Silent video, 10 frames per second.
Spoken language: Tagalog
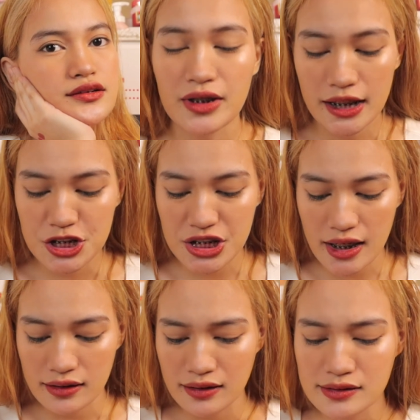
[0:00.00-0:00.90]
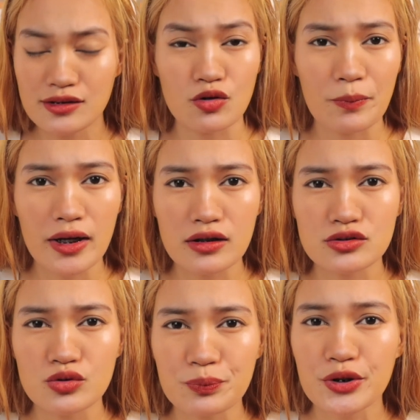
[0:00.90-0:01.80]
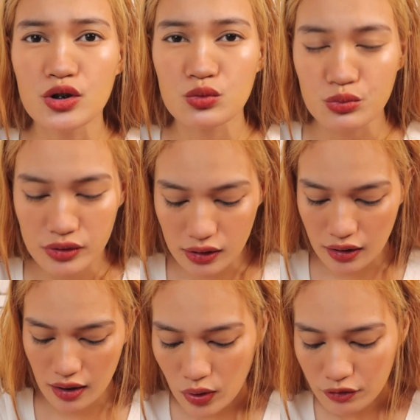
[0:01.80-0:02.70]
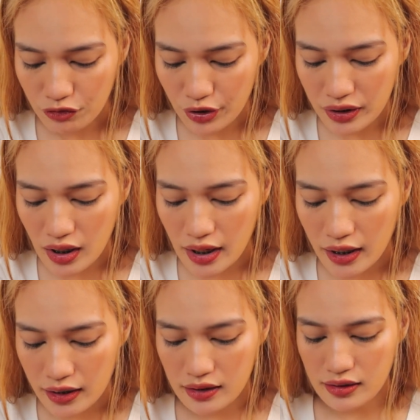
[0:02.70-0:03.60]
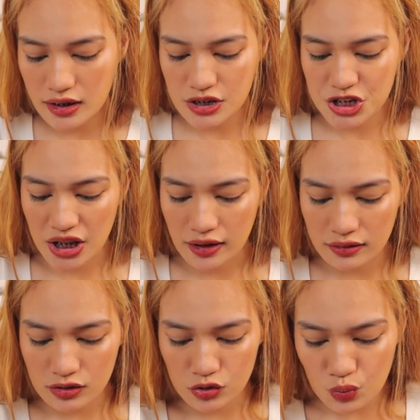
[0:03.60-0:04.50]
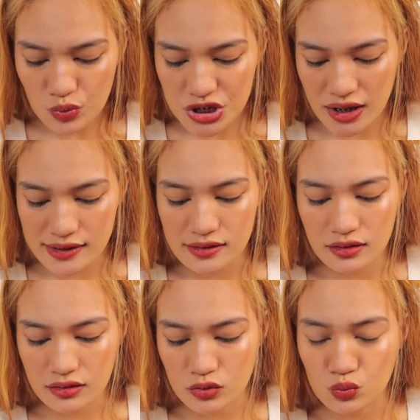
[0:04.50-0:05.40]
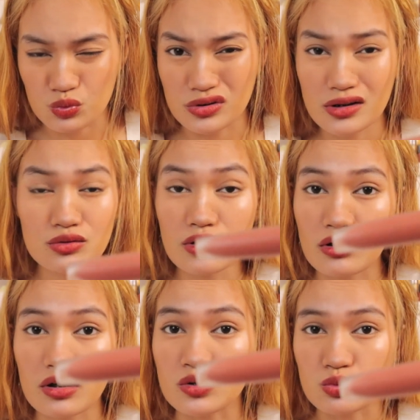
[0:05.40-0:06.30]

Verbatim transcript: Next shade is ito, parang super nude niya. 149 Enchant True Chestnut Nude ito talaga